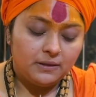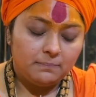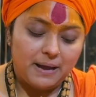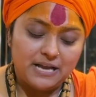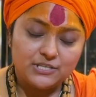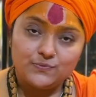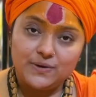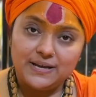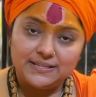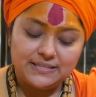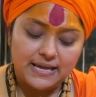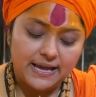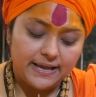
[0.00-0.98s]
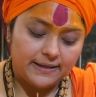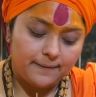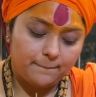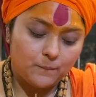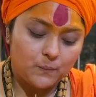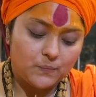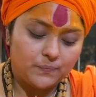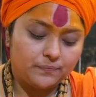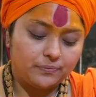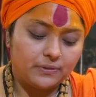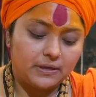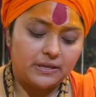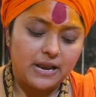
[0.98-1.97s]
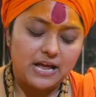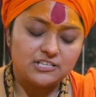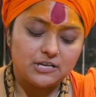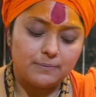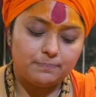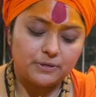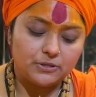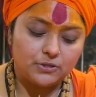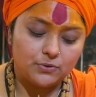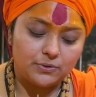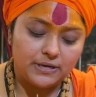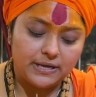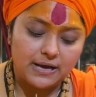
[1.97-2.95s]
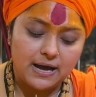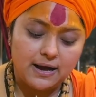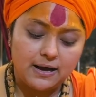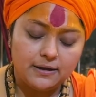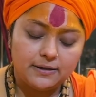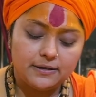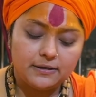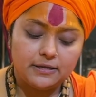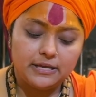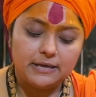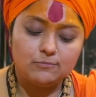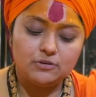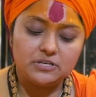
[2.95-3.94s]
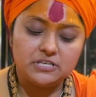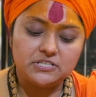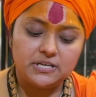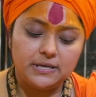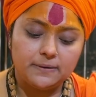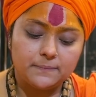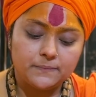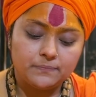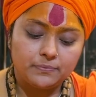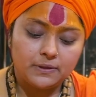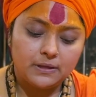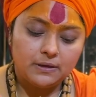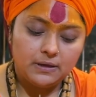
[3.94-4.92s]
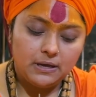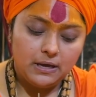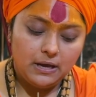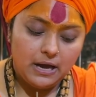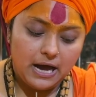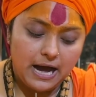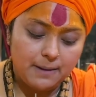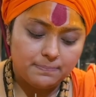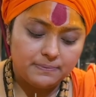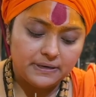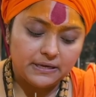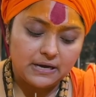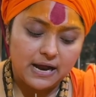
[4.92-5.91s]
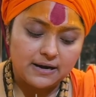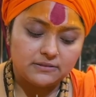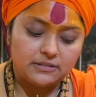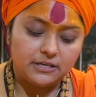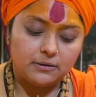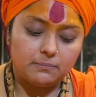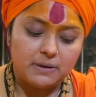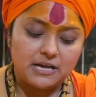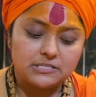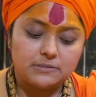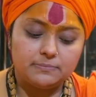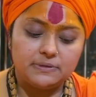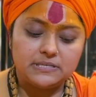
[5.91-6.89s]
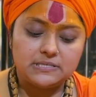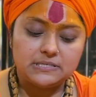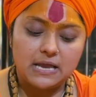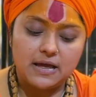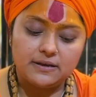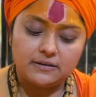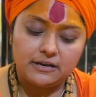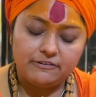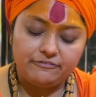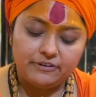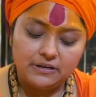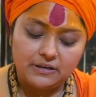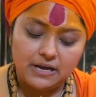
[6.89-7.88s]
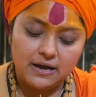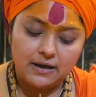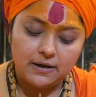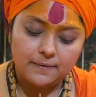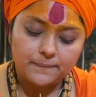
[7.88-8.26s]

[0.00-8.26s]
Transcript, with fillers: पांचवा अध्याय राजा पृथ्वी ने कहा हे मुनि जी आपने कार्तिक मास में स्नान का फल कहा